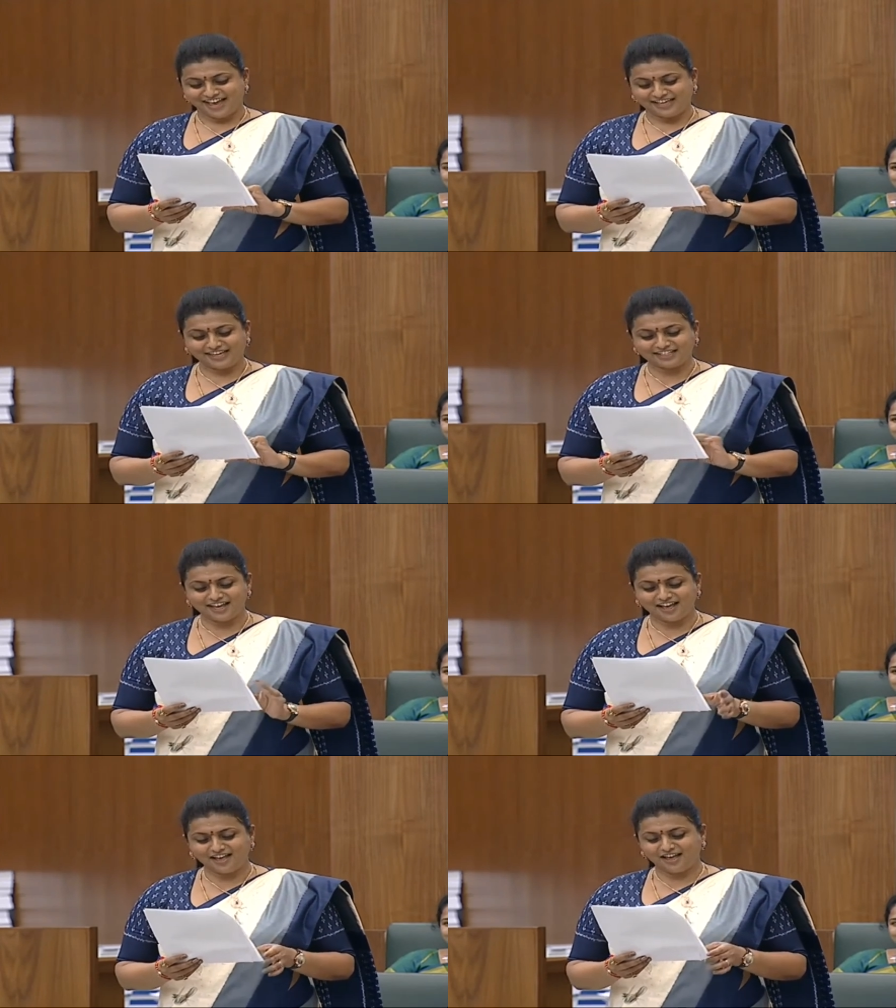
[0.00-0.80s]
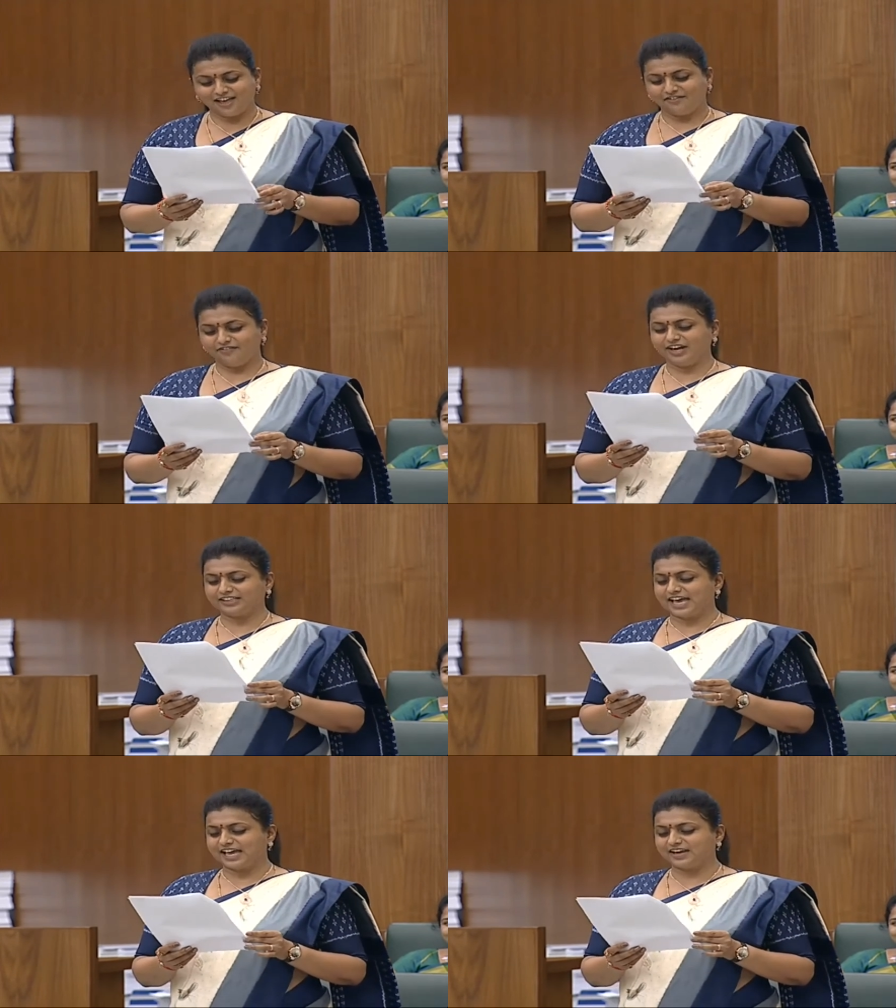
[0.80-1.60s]
అధ్యక్ష వీళ్ళ
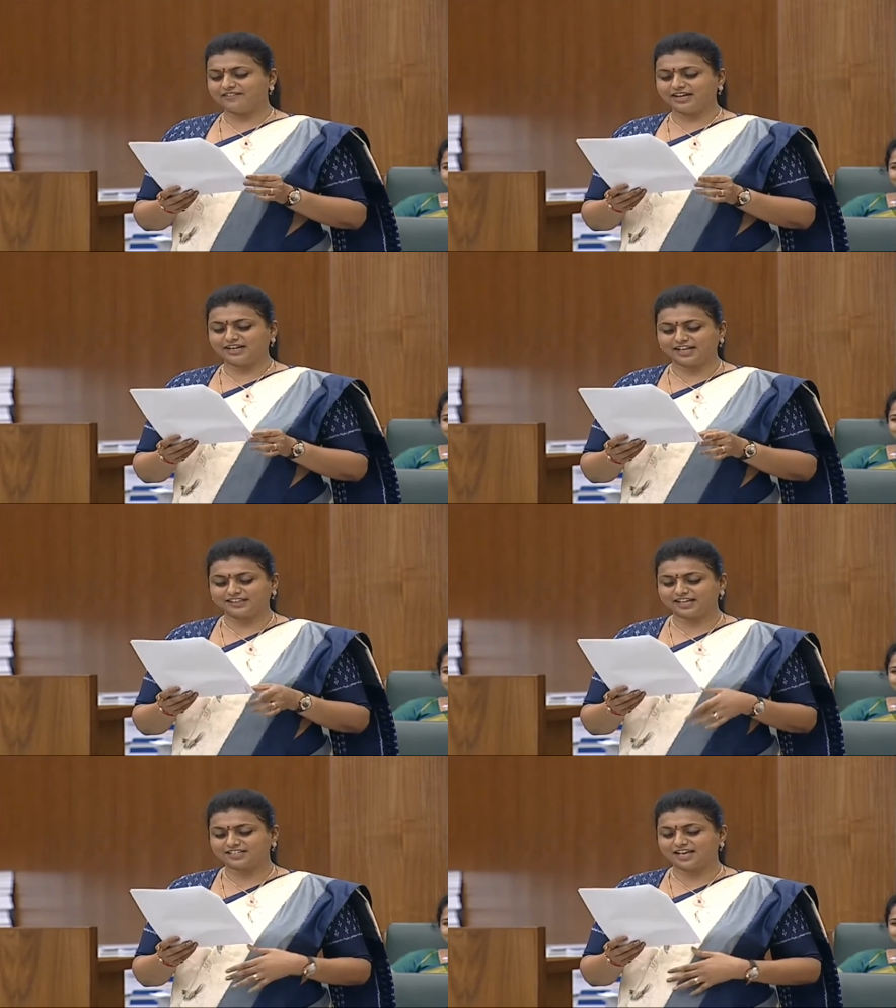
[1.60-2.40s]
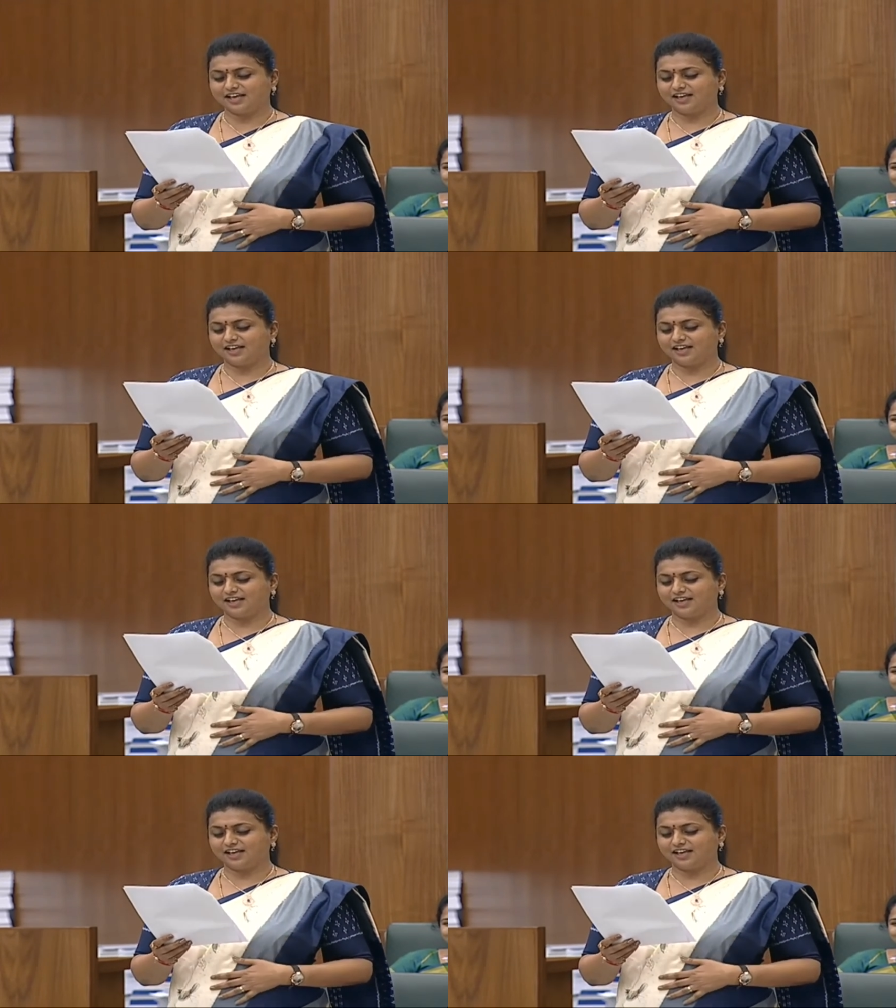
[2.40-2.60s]
ధైర్యం ఏంటంటే అధ్యక్ష